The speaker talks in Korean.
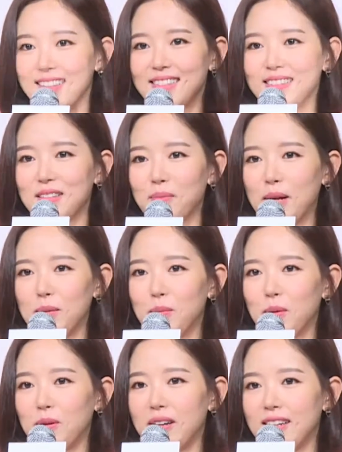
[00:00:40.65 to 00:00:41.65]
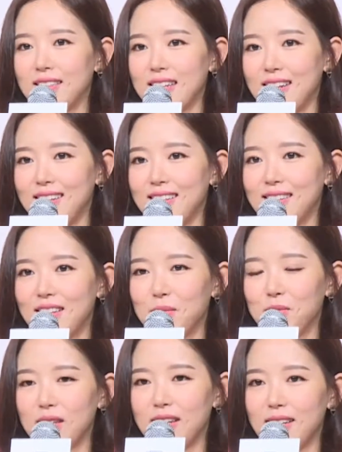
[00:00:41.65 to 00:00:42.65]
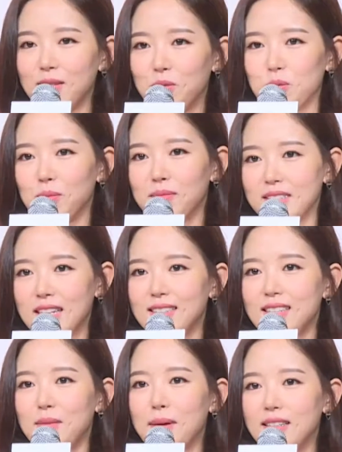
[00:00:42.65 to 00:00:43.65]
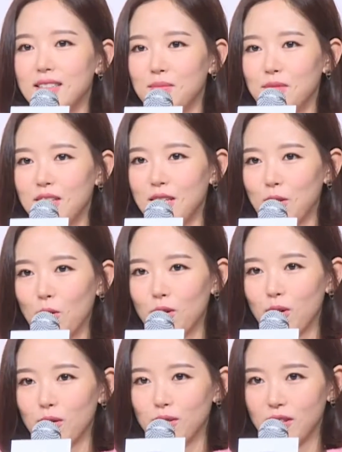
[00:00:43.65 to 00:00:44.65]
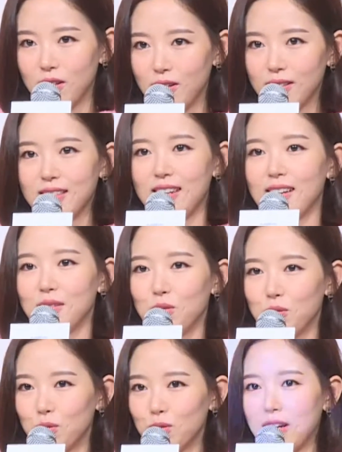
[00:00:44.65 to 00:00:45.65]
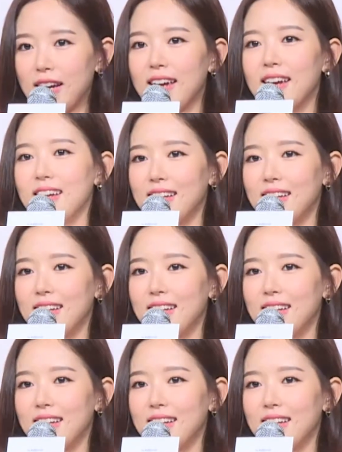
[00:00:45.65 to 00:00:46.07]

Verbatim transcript: 제작 발표회 자리이기 때문에 좀 자세히 말씀드리긴 어려워서 제가 추후에